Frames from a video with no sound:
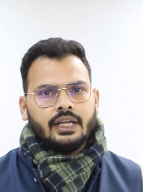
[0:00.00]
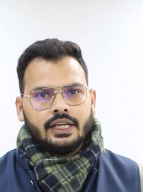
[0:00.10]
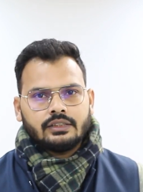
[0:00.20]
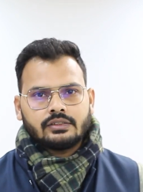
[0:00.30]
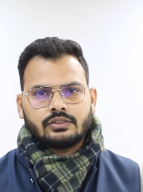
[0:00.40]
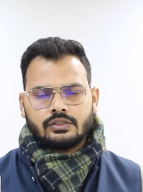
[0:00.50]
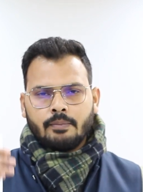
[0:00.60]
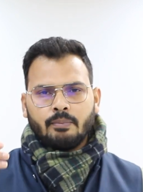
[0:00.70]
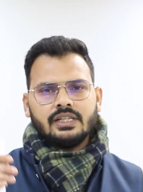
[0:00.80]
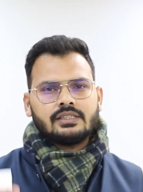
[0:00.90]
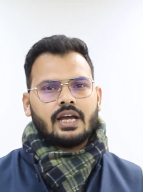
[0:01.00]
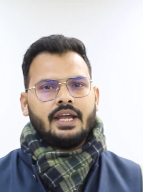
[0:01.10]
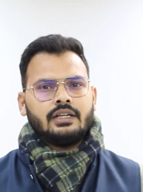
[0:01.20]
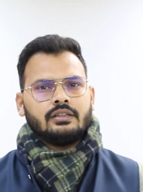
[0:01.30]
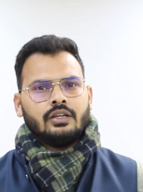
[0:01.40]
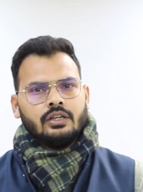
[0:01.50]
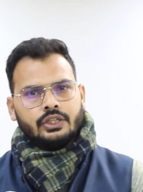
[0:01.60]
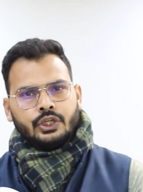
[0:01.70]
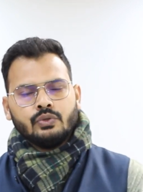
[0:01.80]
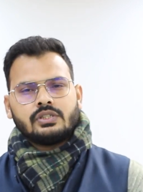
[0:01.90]
एक सिंपल सा एक
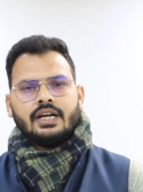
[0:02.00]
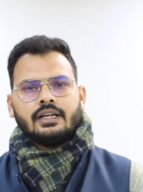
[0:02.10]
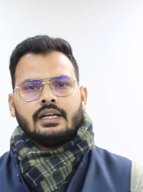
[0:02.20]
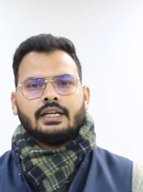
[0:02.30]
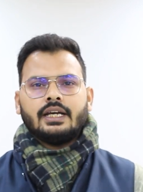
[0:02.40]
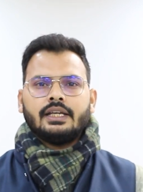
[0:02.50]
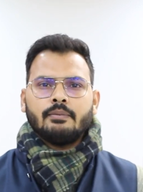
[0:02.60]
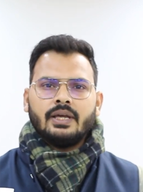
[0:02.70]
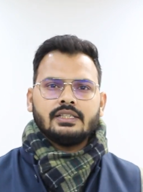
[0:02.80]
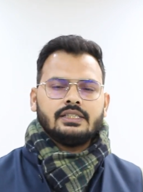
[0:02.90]
न्यूज लेटर लिख करके भेज